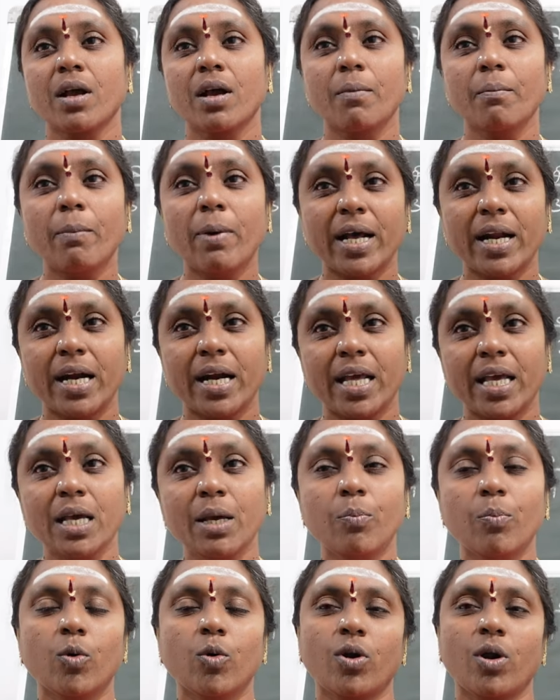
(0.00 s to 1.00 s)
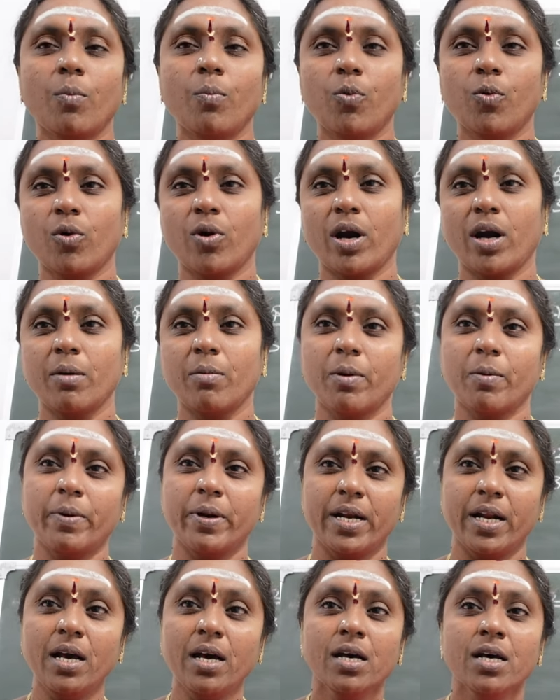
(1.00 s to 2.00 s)
பரணி பூரம் பூராடம்
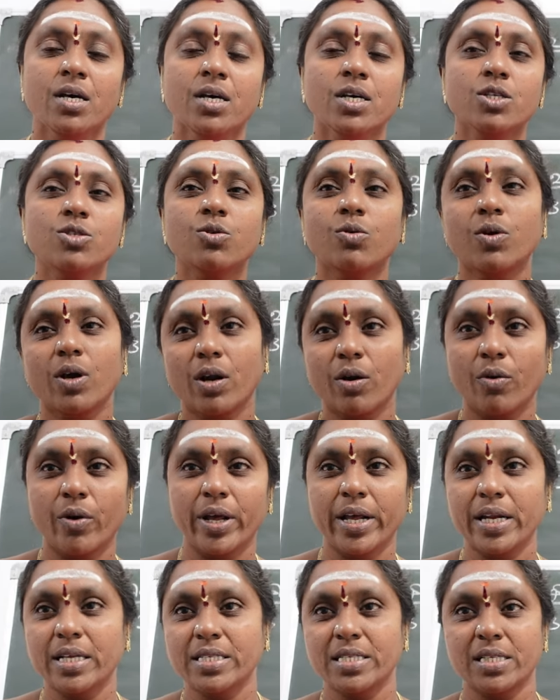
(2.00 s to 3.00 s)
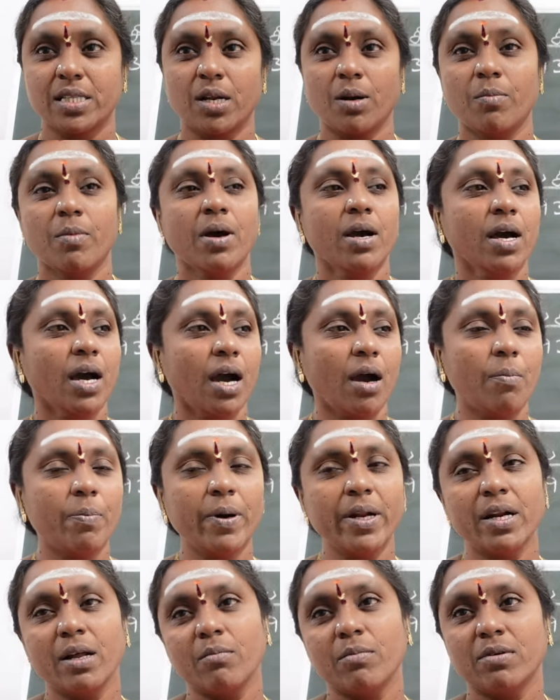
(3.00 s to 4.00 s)
அப்படின்னா சுக்கரனுடைய நட்சத்திரம் அப்படி
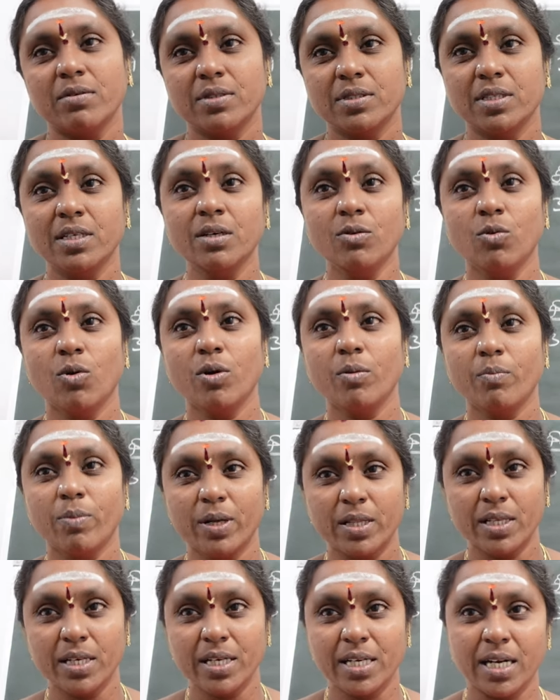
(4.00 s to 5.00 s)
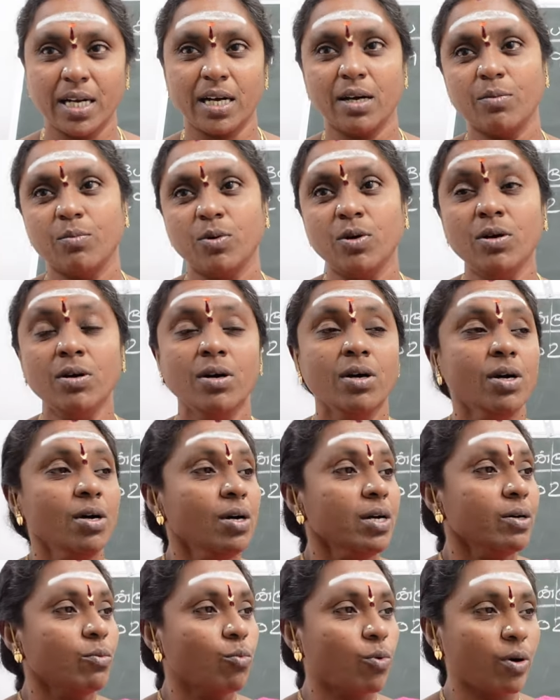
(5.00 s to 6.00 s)
நம்ம வந்து ஒன்பது கிரகமும்
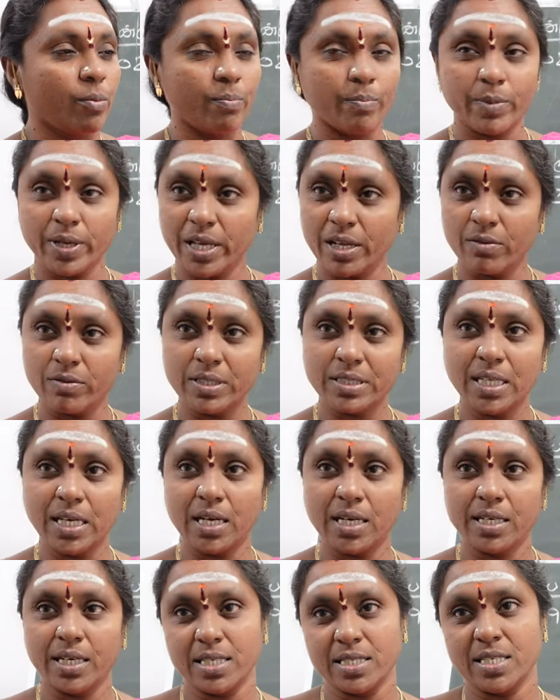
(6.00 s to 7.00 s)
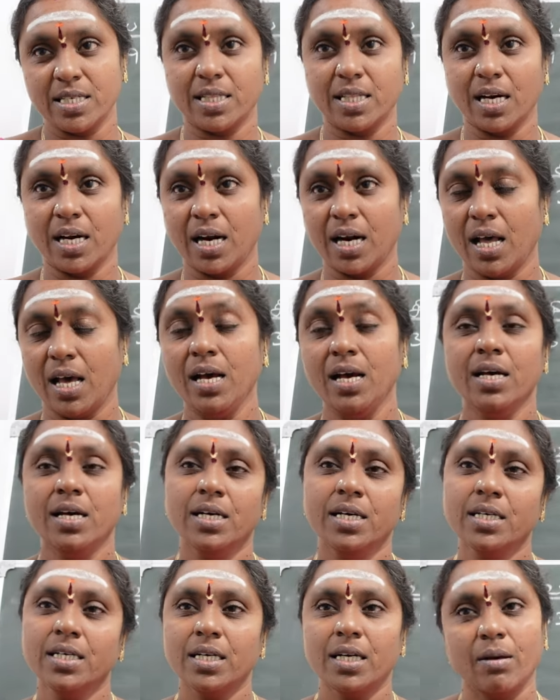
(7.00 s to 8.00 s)
ஒன் இருபத்தேழு நட்சத்திரங்களாக
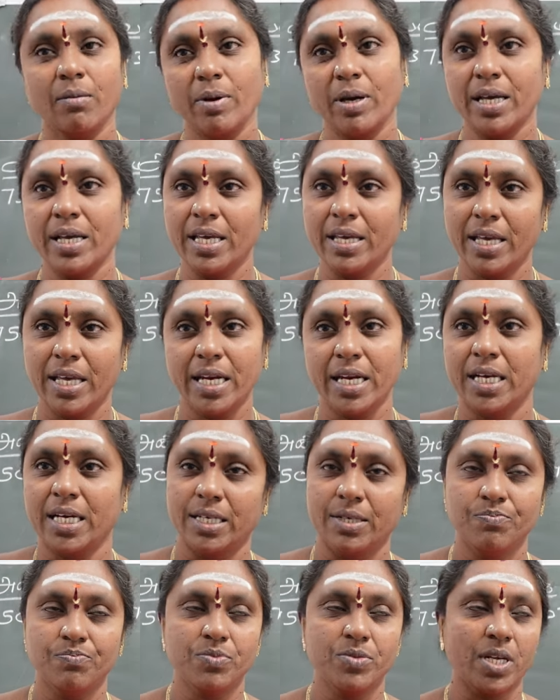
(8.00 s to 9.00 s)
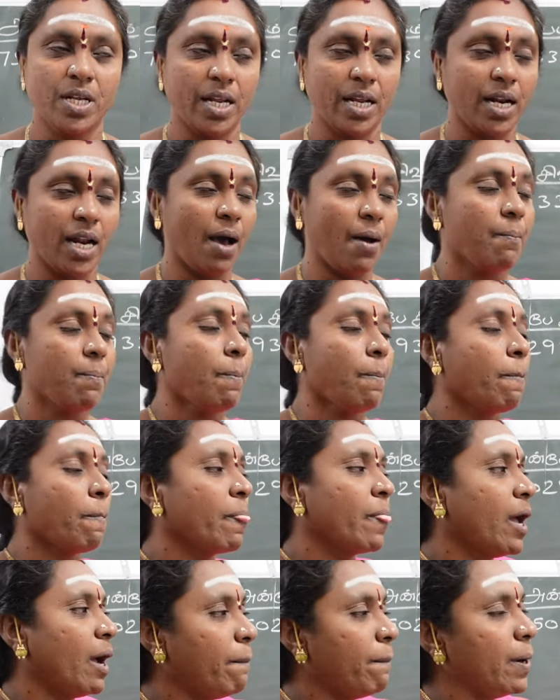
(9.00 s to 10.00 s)
நமக்கு இருக்குது சரிங்களா
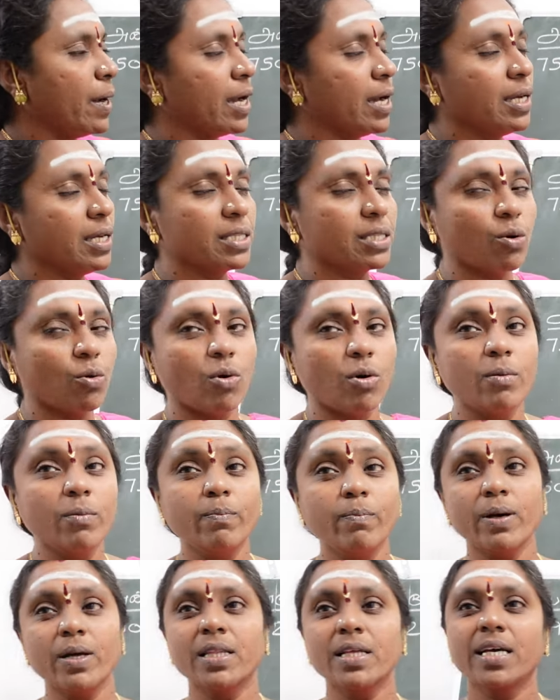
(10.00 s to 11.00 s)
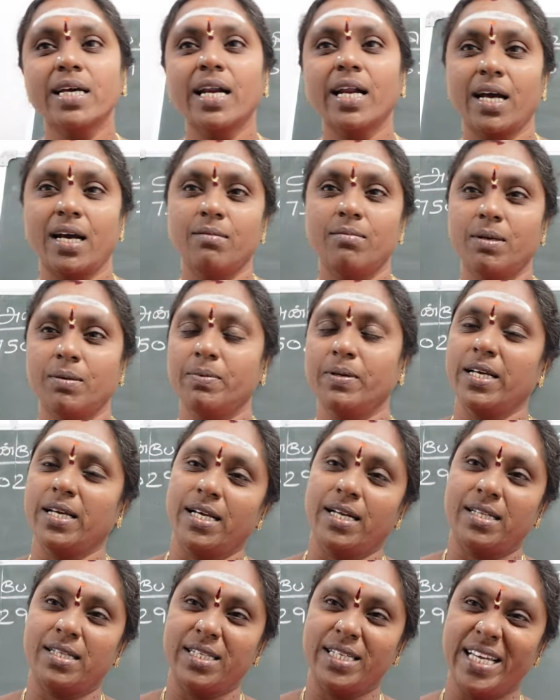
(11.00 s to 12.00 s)
அப்போ இந்த ஒன்பது கிரகம்
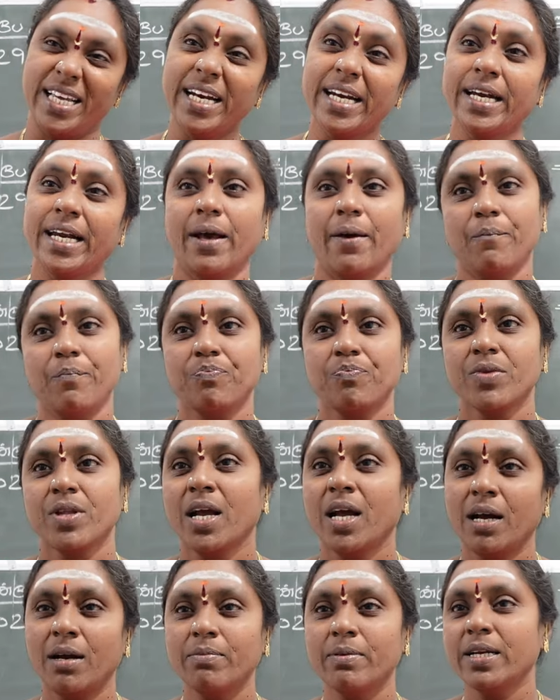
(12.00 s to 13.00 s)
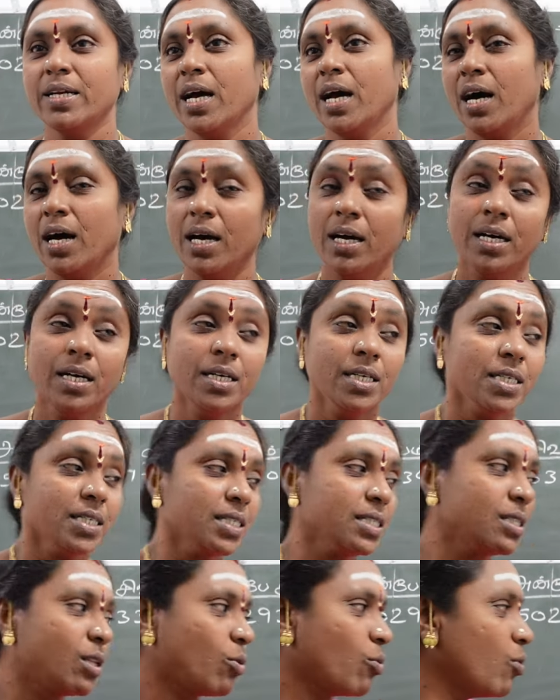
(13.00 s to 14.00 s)
அப்படிங்கிறது என்ன அப்படின்னா
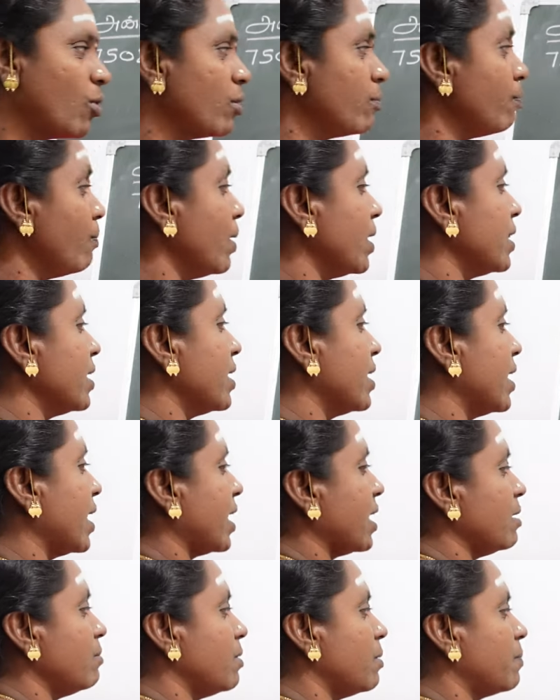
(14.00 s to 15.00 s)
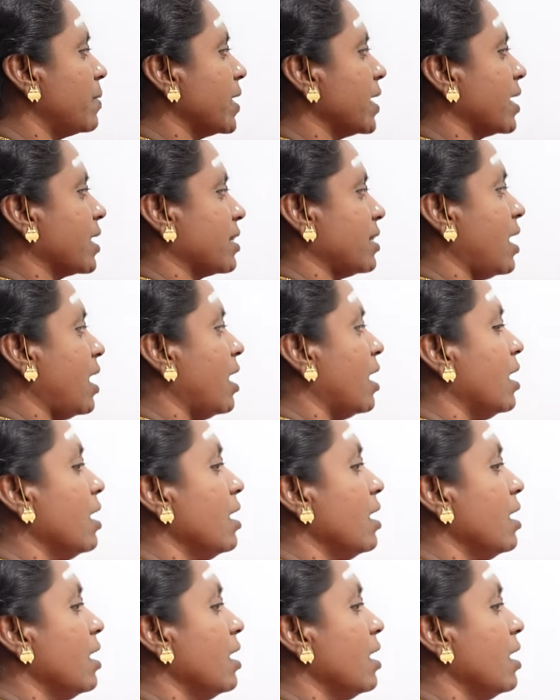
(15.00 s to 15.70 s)
இந்த ஒன்பது கிரகம் அப்படிங்கிறது தான்